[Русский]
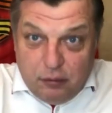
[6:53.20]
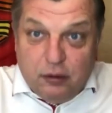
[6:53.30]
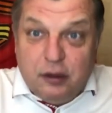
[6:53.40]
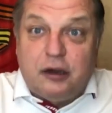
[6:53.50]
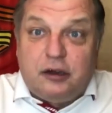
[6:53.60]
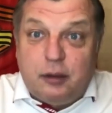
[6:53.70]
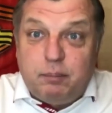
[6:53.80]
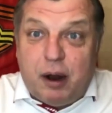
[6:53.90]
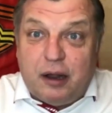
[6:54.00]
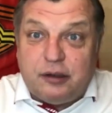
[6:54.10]
над
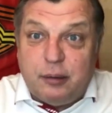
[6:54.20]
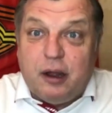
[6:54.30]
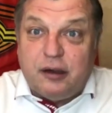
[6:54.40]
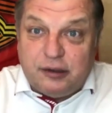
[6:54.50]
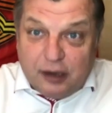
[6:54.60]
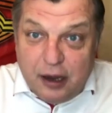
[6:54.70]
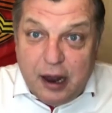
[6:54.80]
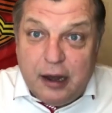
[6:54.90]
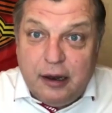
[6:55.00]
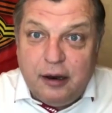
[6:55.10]
Донбассом
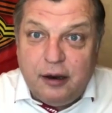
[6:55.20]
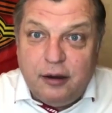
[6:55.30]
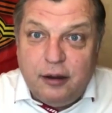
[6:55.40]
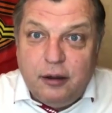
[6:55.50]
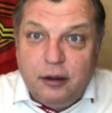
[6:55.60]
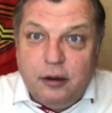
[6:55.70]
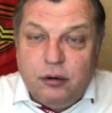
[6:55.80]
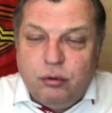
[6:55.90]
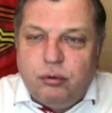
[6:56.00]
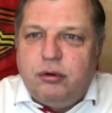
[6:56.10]
расстреляли,
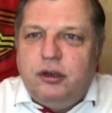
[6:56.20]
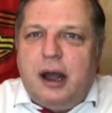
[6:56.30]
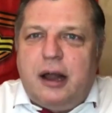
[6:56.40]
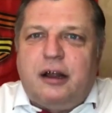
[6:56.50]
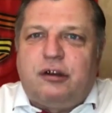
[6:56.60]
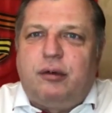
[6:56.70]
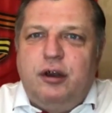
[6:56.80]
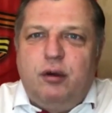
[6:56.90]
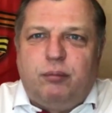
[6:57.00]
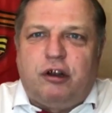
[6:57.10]
ну, я на
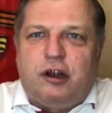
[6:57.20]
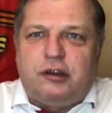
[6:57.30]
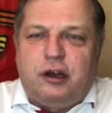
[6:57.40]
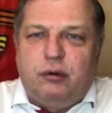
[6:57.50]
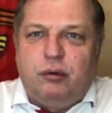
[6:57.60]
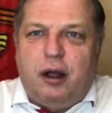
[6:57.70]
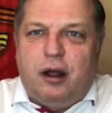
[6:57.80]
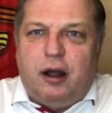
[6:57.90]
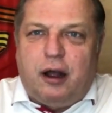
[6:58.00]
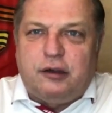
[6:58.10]
своем же останов...
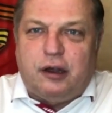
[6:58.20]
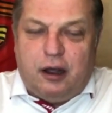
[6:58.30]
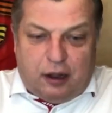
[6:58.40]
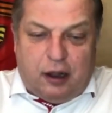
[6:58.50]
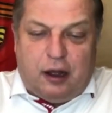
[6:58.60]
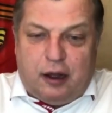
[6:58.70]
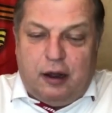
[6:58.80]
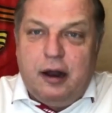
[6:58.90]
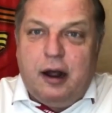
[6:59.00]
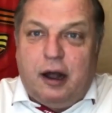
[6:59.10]
А, а, а,
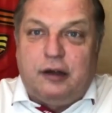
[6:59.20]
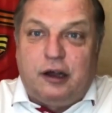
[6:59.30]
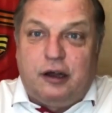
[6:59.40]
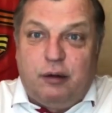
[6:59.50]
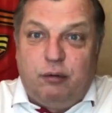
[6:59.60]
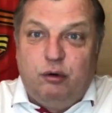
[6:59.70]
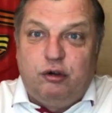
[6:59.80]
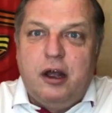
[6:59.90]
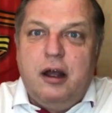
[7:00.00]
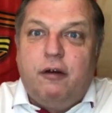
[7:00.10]
остановлюсь.
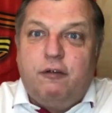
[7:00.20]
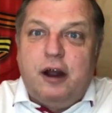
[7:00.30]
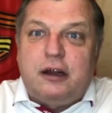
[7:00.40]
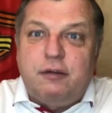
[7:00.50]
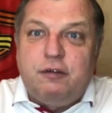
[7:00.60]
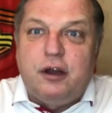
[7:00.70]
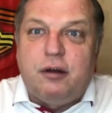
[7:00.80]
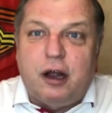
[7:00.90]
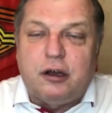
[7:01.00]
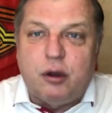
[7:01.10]
В этом
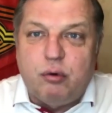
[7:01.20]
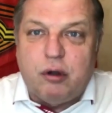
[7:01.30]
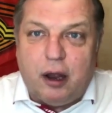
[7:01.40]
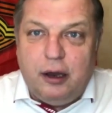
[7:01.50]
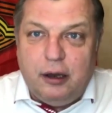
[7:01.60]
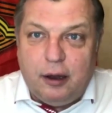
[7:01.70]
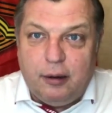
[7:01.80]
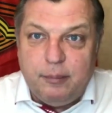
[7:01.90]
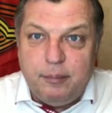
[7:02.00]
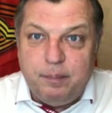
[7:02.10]
виновата Украина.
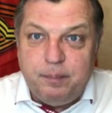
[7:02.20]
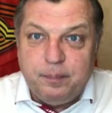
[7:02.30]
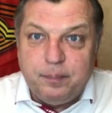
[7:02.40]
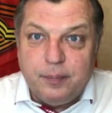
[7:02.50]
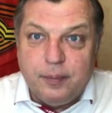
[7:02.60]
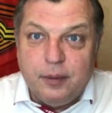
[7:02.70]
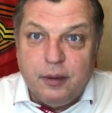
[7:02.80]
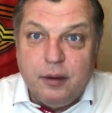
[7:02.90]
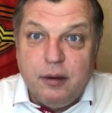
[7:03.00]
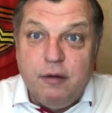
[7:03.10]

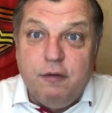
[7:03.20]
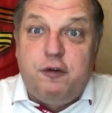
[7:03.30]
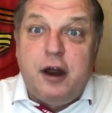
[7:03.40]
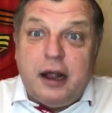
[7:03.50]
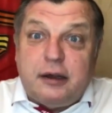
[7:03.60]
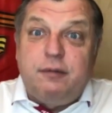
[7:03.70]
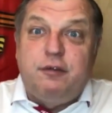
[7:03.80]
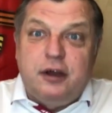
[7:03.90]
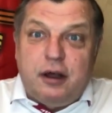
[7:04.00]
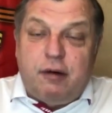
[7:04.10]
В этом
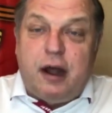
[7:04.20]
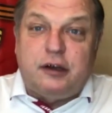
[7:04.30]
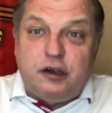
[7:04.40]
виноваты